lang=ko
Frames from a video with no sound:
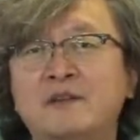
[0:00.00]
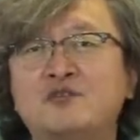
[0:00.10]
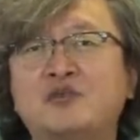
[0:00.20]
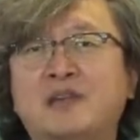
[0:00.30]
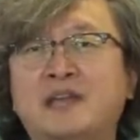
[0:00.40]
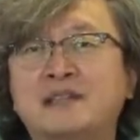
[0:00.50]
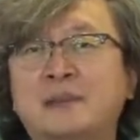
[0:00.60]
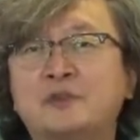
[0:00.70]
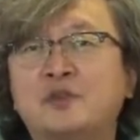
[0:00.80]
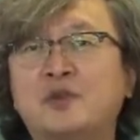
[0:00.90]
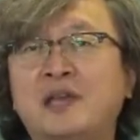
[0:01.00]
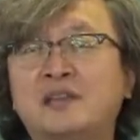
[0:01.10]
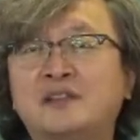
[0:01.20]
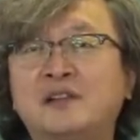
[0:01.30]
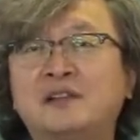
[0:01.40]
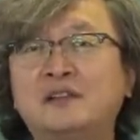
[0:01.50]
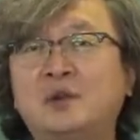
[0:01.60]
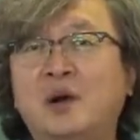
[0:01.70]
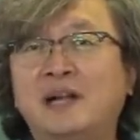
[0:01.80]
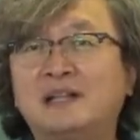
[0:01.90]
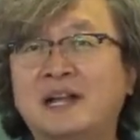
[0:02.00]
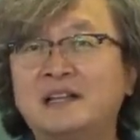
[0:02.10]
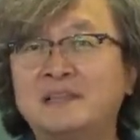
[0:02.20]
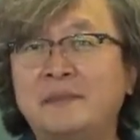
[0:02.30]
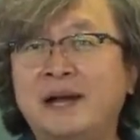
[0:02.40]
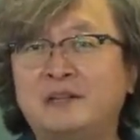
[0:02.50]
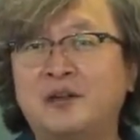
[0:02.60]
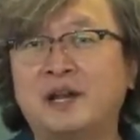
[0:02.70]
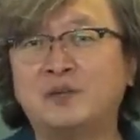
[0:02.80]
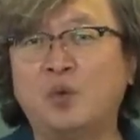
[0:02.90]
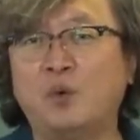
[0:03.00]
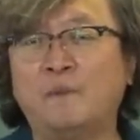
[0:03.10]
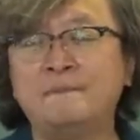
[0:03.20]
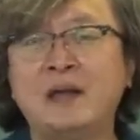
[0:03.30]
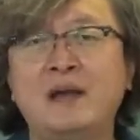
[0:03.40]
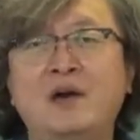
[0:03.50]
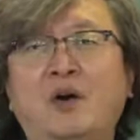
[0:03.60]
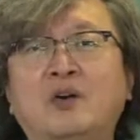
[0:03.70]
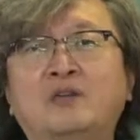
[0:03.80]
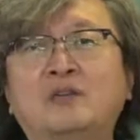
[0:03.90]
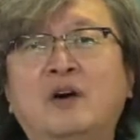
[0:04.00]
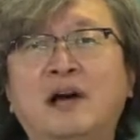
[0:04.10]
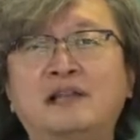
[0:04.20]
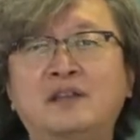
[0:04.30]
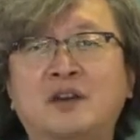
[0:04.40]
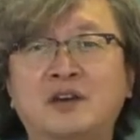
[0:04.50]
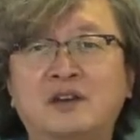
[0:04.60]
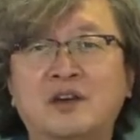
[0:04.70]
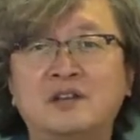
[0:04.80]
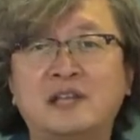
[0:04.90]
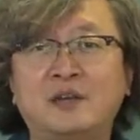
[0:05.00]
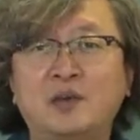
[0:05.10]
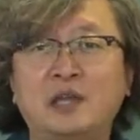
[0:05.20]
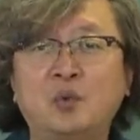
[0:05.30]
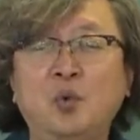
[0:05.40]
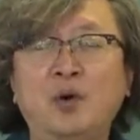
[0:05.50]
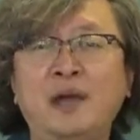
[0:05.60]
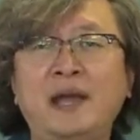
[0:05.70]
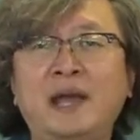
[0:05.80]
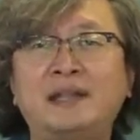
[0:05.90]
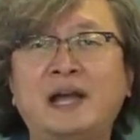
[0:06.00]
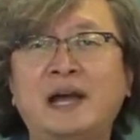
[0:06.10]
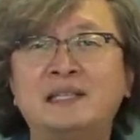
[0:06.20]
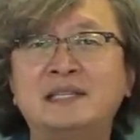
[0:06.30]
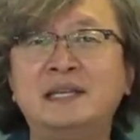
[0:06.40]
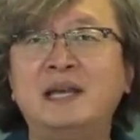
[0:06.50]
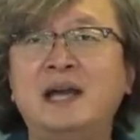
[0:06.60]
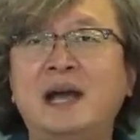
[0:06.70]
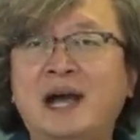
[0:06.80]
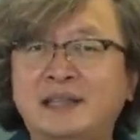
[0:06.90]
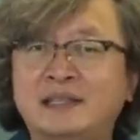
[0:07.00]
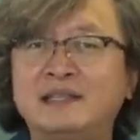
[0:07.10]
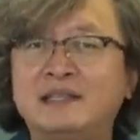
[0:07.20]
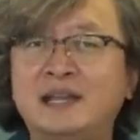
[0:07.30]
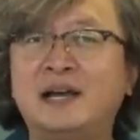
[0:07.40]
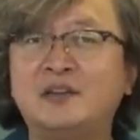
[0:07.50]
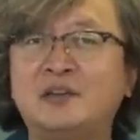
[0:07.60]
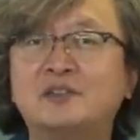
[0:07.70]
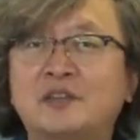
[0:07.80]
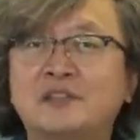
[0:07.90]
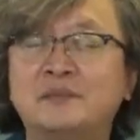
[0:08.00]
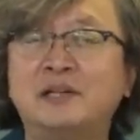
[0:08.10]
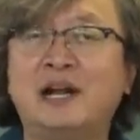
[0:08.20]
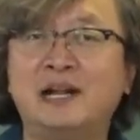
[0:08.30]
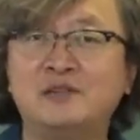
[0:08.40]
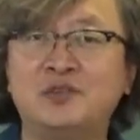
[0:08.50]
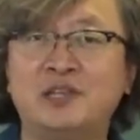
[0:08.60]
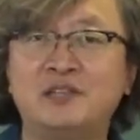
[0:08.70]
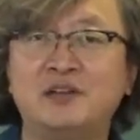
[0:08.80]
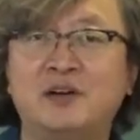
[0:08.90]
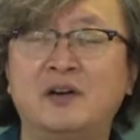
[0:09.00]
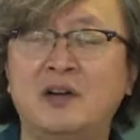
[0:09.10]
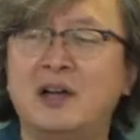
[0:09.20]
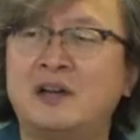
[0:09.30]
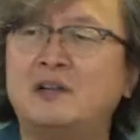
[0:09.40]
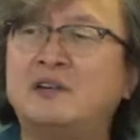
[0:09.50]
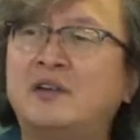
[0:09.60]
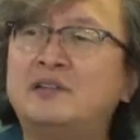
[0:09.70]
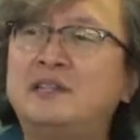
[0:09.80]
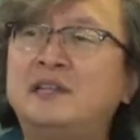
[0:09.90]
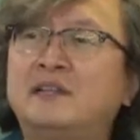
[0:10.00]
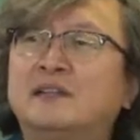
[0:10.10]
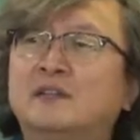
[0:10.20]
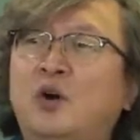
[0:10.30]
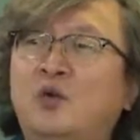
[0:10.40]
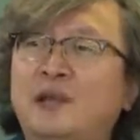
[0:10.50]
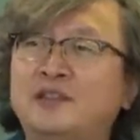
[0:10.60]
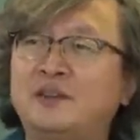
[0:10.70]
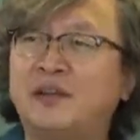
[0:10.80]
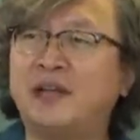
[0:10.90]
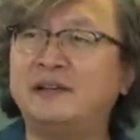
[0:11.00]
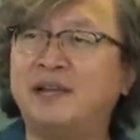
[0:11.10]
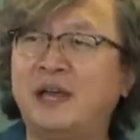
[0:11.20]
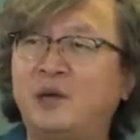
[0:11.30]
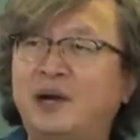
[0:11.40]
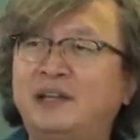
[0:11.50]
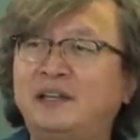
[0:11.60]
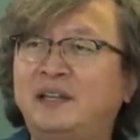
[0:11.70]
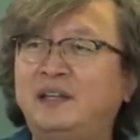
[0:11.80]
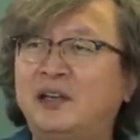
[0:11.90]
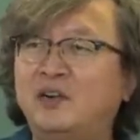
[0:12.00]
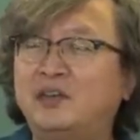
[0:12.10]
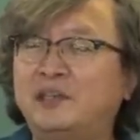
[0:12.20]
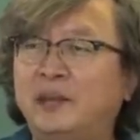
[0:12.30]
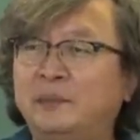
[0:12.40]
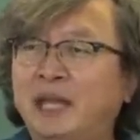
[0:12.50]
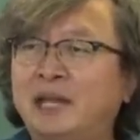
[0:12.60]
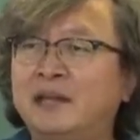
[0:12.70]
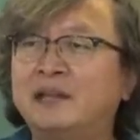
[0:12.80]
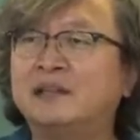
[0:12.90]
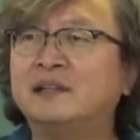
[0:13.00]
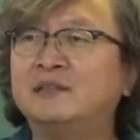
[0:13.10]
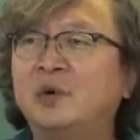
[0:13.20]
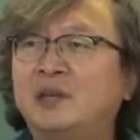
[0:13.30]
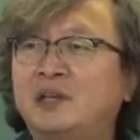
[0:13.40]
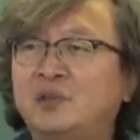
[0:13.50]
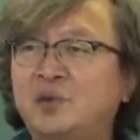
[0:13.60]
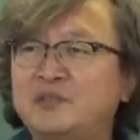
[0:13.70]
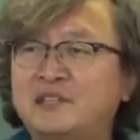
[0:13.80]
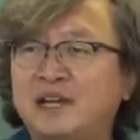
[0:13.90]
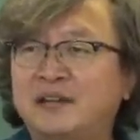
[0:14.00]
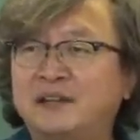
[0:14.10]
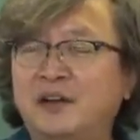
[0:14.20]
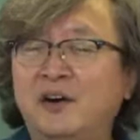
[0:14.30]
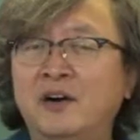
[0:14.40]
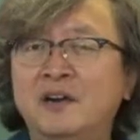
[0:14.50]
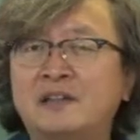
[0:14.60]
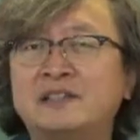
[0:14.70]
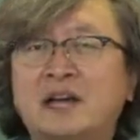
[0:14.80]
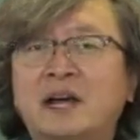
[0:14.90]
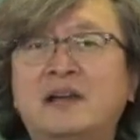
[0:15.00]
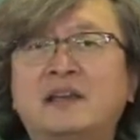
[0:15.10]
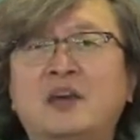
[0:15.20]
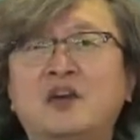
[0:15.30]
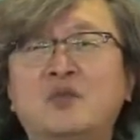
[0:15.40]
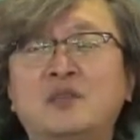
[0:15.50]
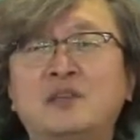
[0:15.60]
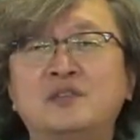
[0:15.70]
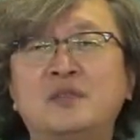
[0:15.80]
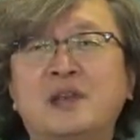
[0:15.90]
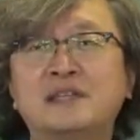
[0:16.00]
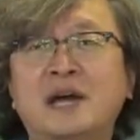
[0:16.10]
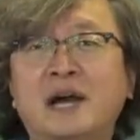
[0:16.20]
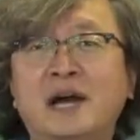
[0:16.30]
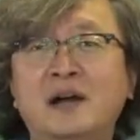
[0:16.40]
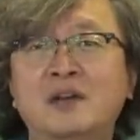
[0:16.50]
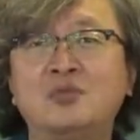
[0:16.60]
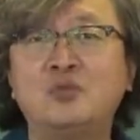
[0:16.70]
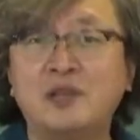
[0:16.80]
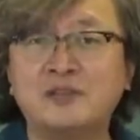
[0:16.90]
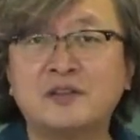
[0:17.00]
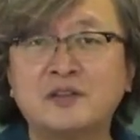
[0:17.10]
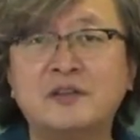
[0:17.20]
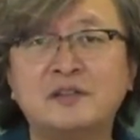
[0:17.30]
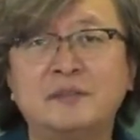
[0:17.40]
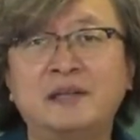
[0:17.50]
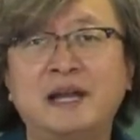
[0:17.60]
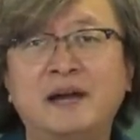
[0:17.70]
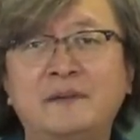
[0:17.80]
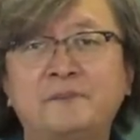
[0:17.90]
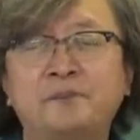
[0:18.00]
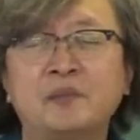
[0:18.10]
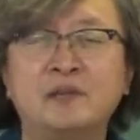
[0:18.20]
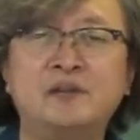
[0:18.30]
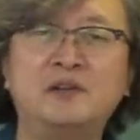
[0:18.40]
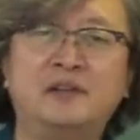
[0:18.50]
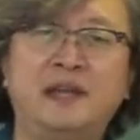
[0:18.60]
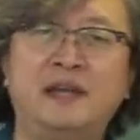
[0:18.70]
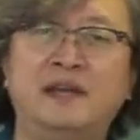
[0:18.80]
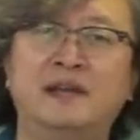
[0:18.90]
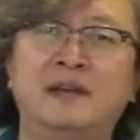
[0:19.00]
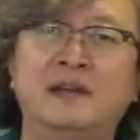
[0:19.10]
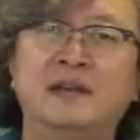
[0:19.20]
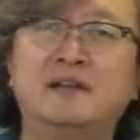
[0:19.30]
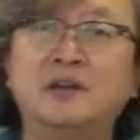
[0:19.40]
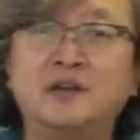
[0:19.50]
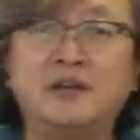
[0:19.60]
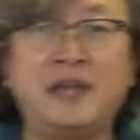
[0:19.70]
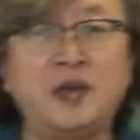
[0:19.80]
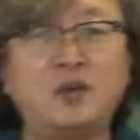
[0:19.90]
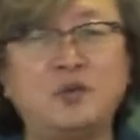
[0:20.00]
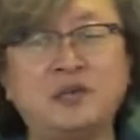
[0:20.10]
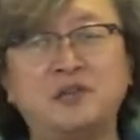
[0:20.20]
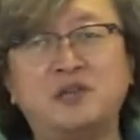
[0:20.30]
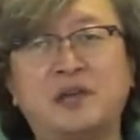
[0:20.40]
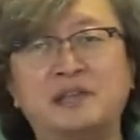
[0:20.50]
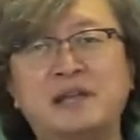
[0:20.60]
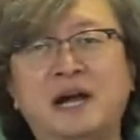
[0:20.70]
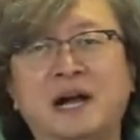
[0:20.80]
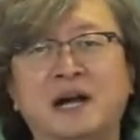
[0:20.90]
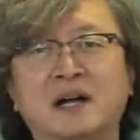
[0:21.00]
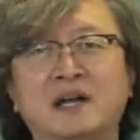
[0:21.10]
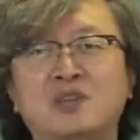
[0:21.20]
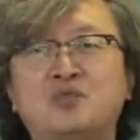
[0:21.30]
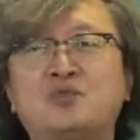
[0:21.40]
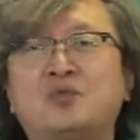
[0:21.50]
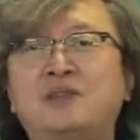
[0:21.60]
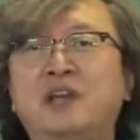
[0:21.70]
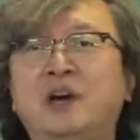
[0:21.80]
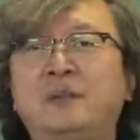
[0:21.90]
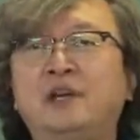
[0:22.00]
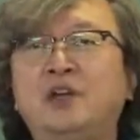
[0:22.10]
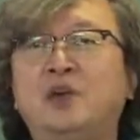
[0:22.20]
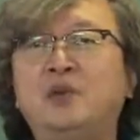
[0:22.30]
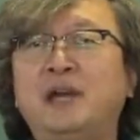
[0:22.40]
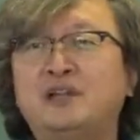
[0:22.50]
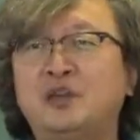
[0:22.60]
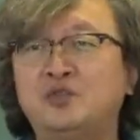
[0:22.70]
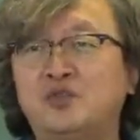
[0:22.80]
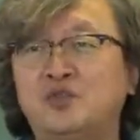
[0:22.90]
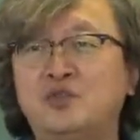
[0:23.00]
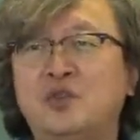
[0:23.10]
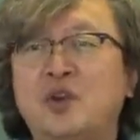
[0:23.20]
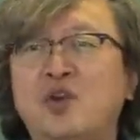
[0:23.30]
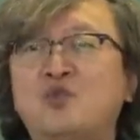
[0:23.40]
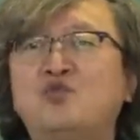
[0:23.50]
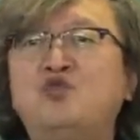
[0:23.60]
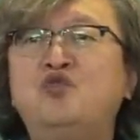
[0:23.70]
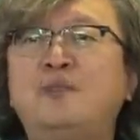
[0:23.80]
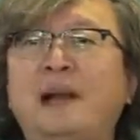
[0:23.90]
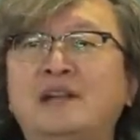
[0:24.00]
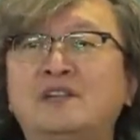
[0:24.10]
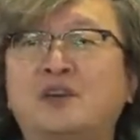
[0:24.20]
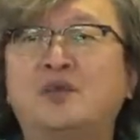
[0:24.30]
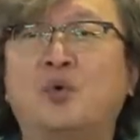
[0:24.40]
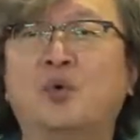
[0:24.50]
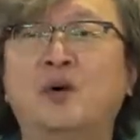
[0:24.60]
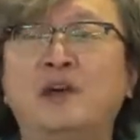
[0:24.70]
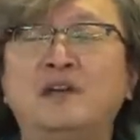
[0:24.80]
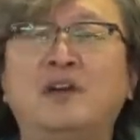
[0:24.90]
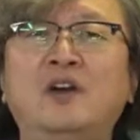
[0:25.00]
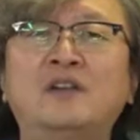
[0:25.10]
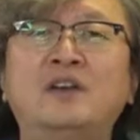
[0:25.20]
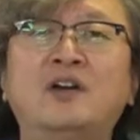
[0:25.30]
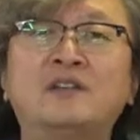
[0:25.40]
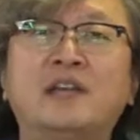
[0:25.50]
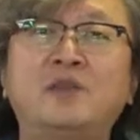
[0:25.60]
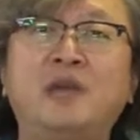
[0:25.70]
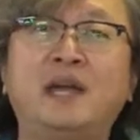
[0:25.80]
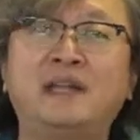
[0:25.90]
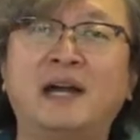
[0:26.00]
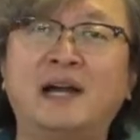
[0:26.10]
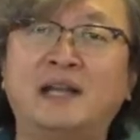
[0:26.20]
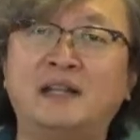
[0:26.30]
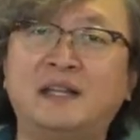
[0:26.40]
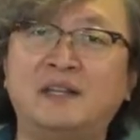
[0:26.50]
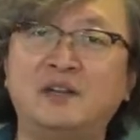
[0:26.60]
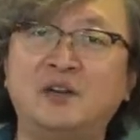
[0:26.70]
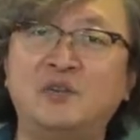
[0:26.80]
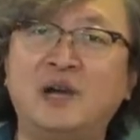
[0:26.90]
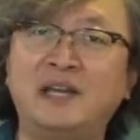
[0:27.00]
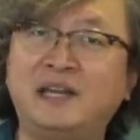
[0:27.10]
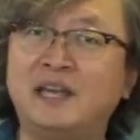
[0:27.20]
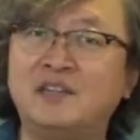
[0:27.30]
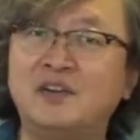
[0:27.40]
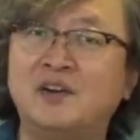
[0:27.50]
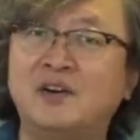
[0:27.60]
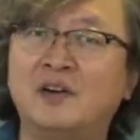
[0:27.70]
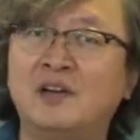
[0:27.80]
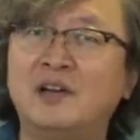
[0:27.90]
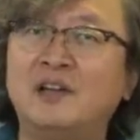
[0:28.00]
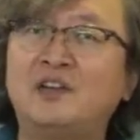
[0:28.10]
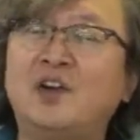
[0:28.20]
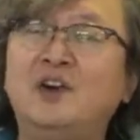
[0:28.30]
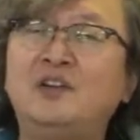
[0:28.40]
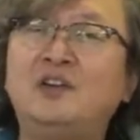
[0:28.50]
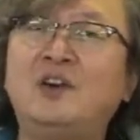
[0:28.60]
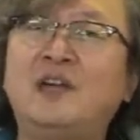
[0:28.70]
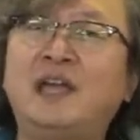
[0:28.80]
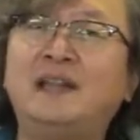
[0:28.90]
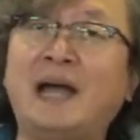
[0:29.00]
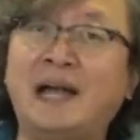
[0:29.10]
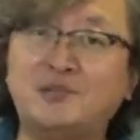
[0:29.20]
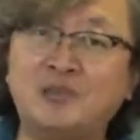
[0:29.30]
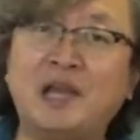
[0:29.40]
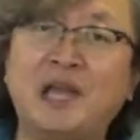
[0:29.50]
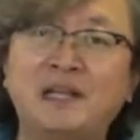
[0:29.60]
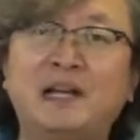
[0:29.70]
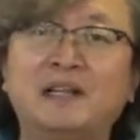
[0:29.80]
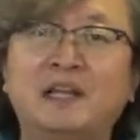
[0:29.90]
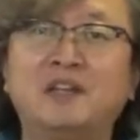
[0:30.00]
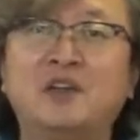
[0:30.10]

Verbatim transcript: 중개사무소 개설 등록할 당시만 하더라도 어떠한 결격 사유에도 해당하지 않는 자였었음을 알 수 있죠. 그것이 등록관청에 의해 확인이 되었기 때문에 등록이 통지가 되어 그자가 개업공인중개사가 됐었던 것입니다. 그런데 그런 개업공인중개사가 중기업을 영위하던 중 후발적으로 결격 사유에 해당하게 되는 경우가 있겠죠. 결격에 나중에 해당되는